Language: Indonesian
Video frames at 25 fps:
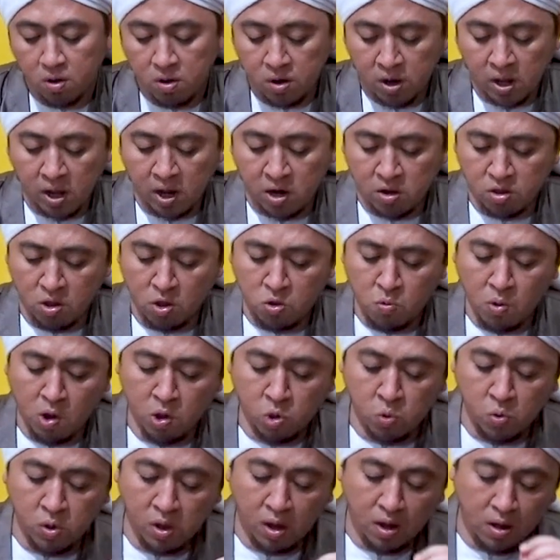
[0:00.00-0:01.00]
dengan
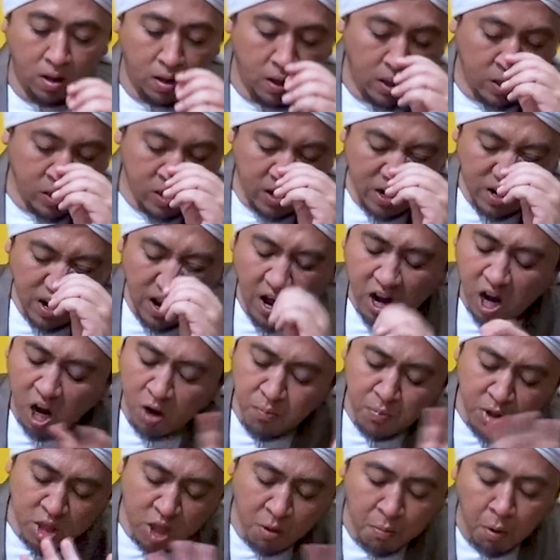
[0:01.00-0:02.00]
sesuatu ya tidak
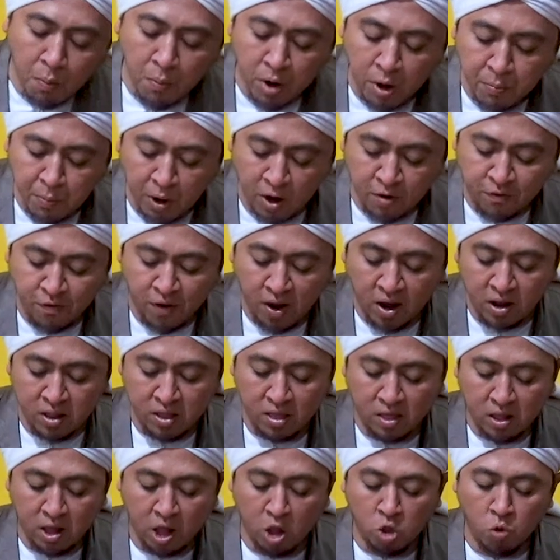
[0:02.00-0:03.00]
akan bisa memberi
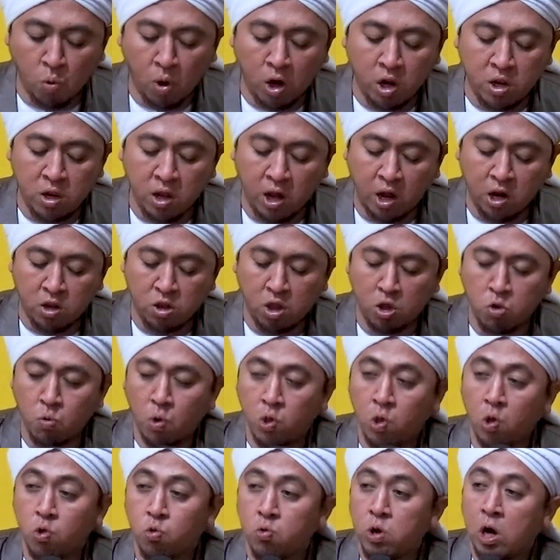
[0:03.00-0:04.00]
manfaat kecuali dengan
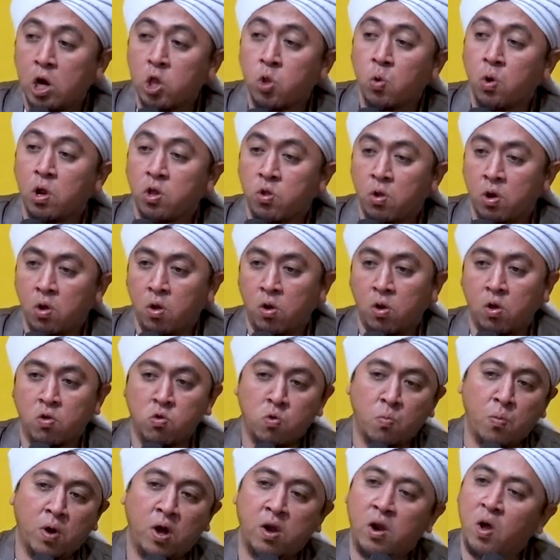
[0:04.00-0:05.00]
sesuatu yang sudah ditulis oleh Allah
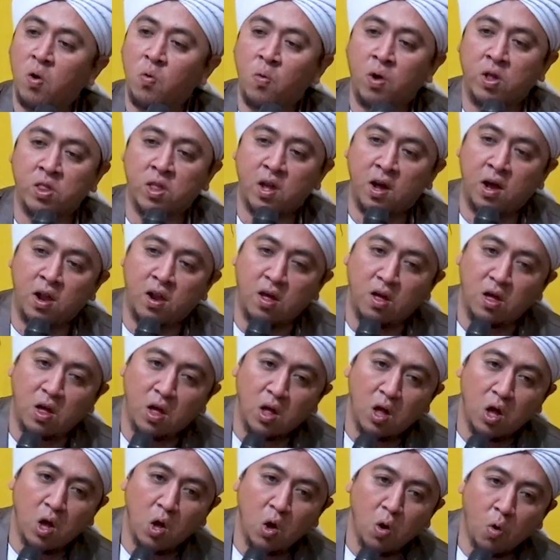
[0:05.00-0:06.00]
Subhanahu wa taala.
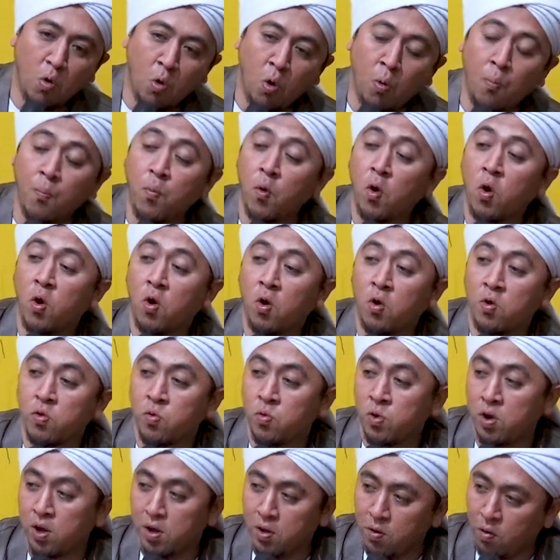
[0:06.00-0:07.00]
Kumpul no
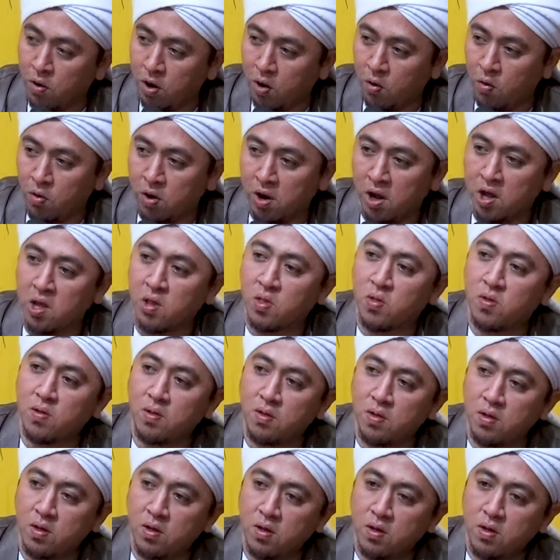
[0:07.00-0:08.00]
sudah orang-orang itu.
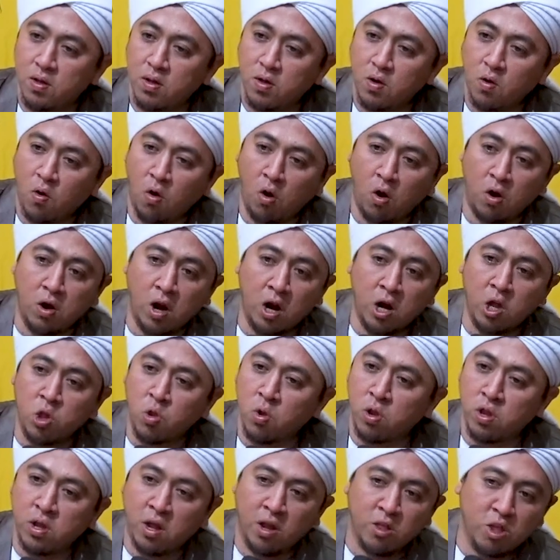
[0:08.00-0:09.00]
Kalau tidak
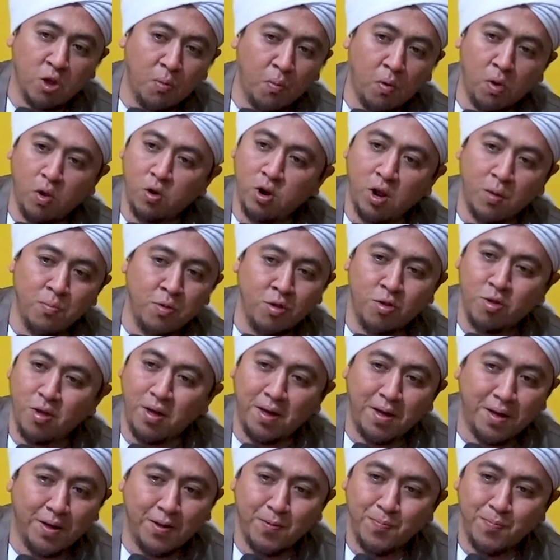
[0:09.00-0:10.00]
dituliskan sama Allah tidak bisa.